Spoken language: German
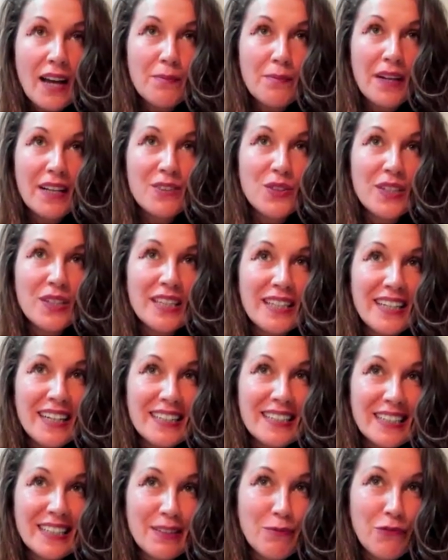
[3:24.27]
also je
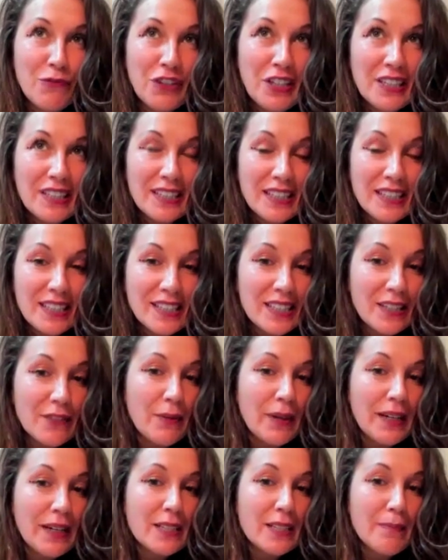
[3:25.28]
nachdem, wie intensiv
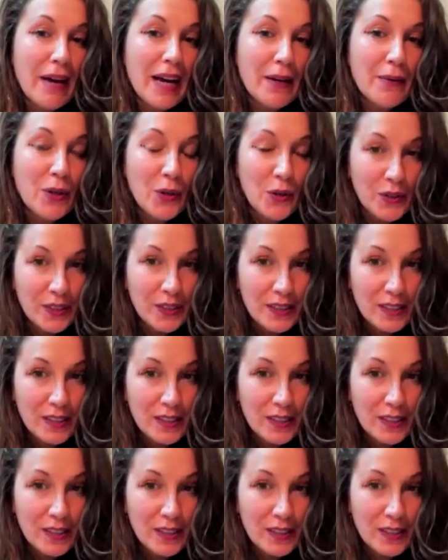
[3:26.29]
man das machen könnte.